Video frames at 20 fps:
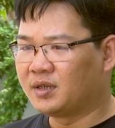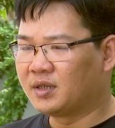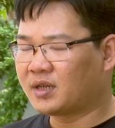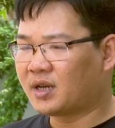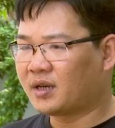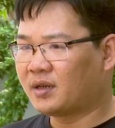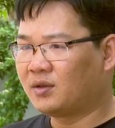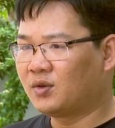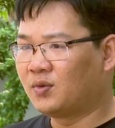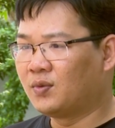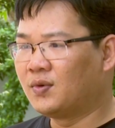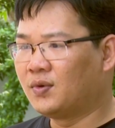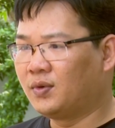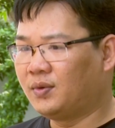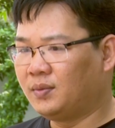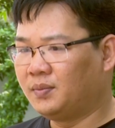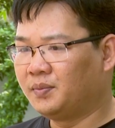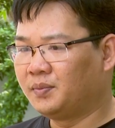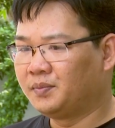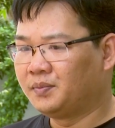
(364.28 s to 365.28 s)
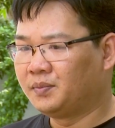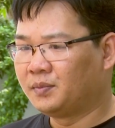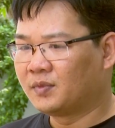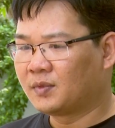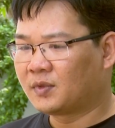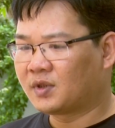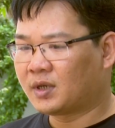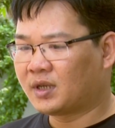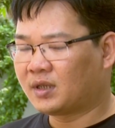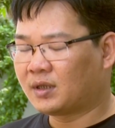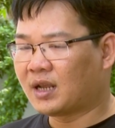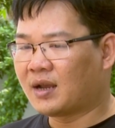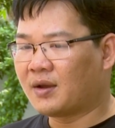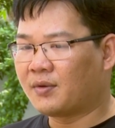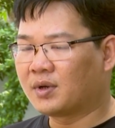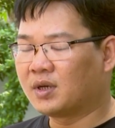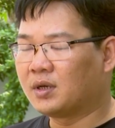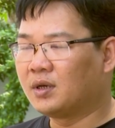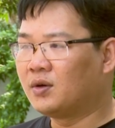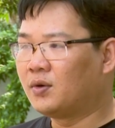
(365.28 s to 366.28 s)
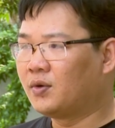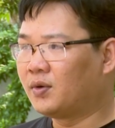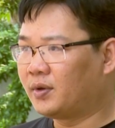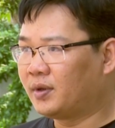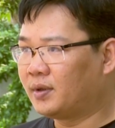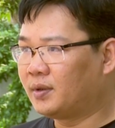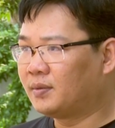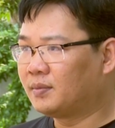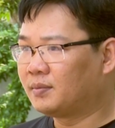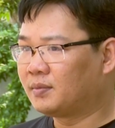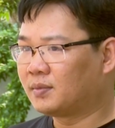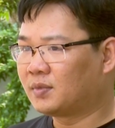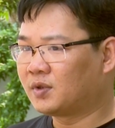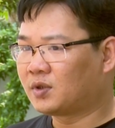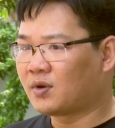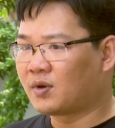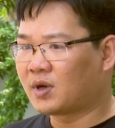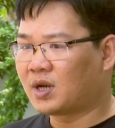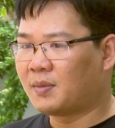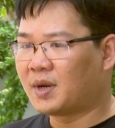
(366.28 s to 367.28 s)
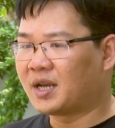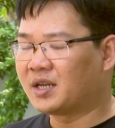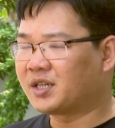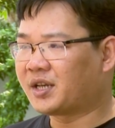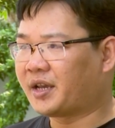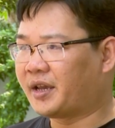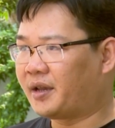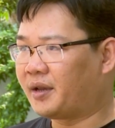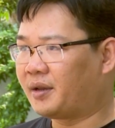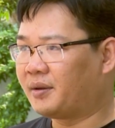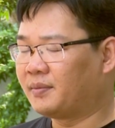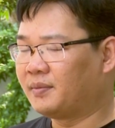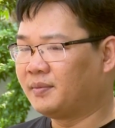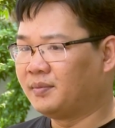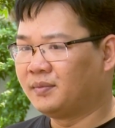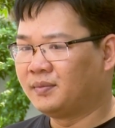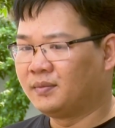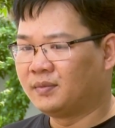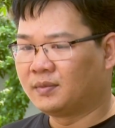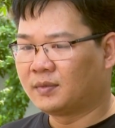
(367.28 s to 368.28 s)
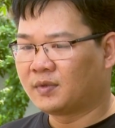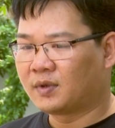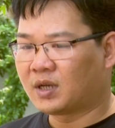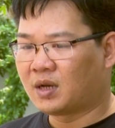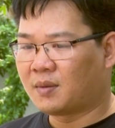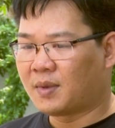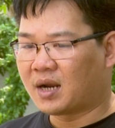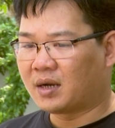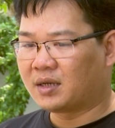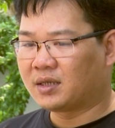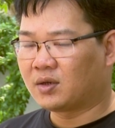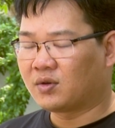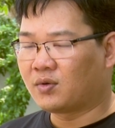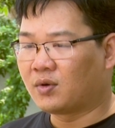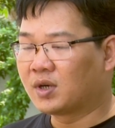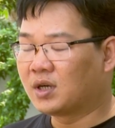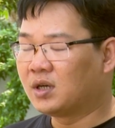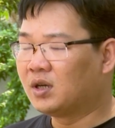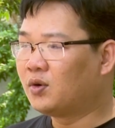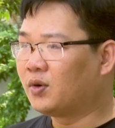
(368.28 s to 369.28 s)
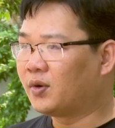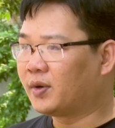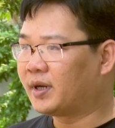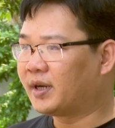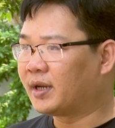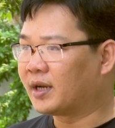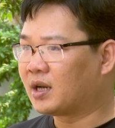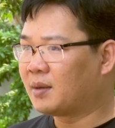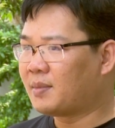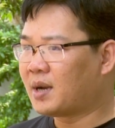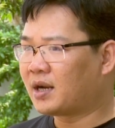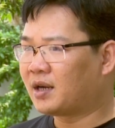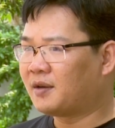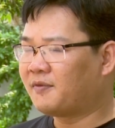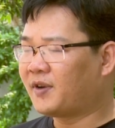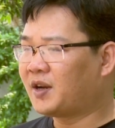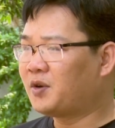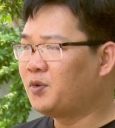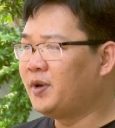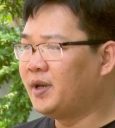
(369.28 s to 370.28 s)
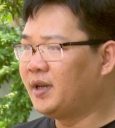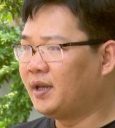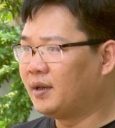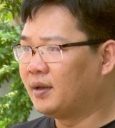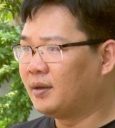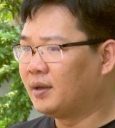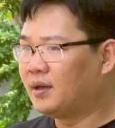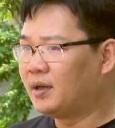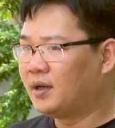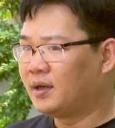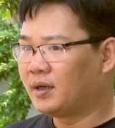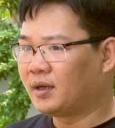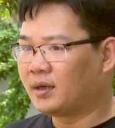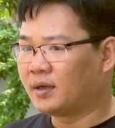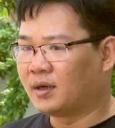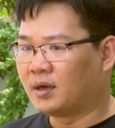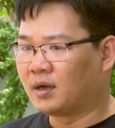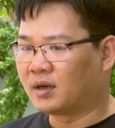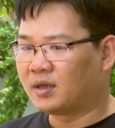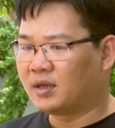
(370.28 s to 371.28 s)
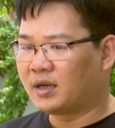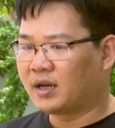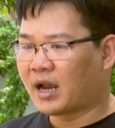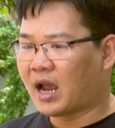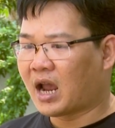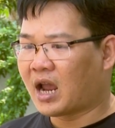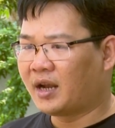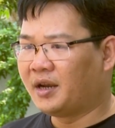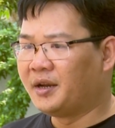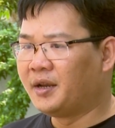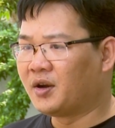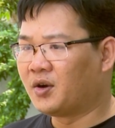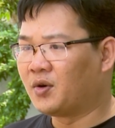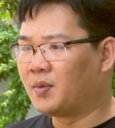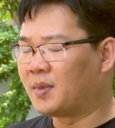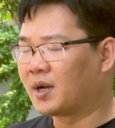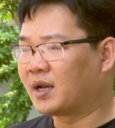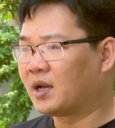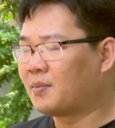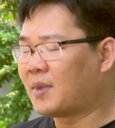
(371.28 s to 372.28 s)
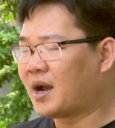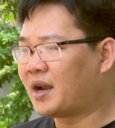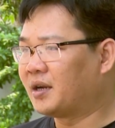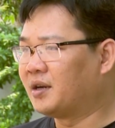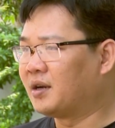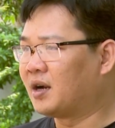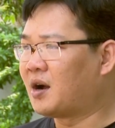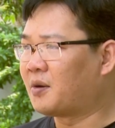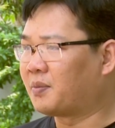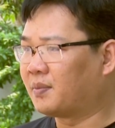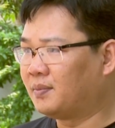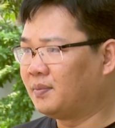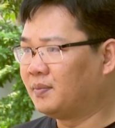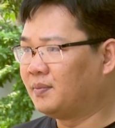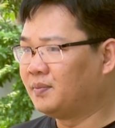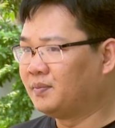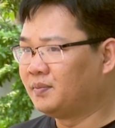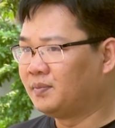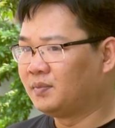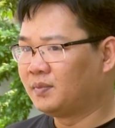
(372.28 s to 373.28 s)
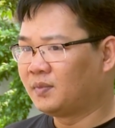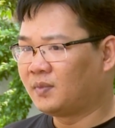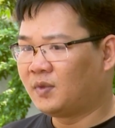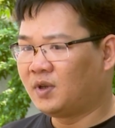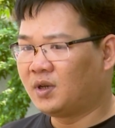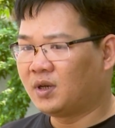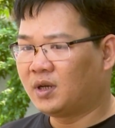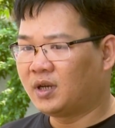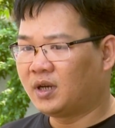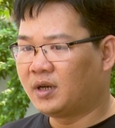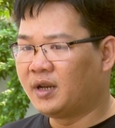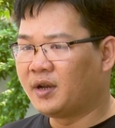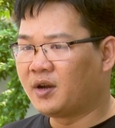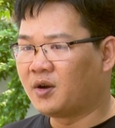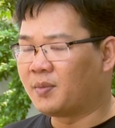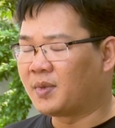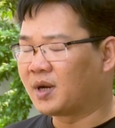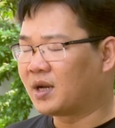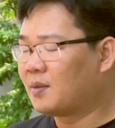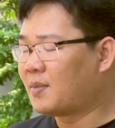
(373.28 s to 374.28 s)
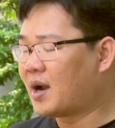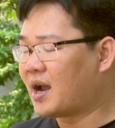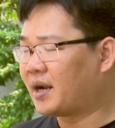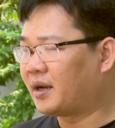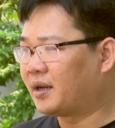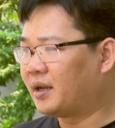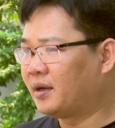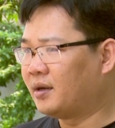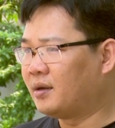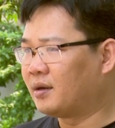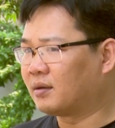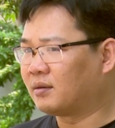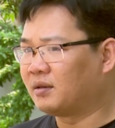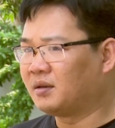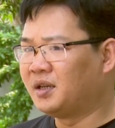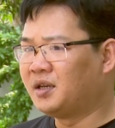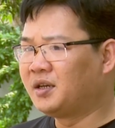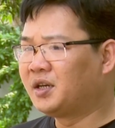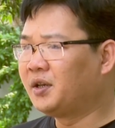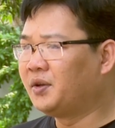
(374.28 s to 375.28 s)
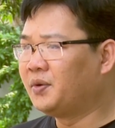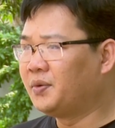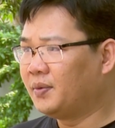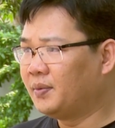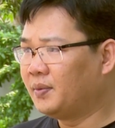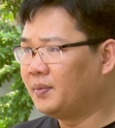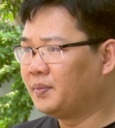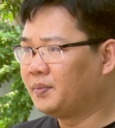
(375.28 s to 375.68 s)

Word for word: chính sách thu hút sẽ tạo cơ hội cho các bạn trẻ các bạn sẽ có cơ hội để các bạn ấy phát huy được những cái điều mà các bạn được học những cái điều mà các bạn ấy được nghiên cứu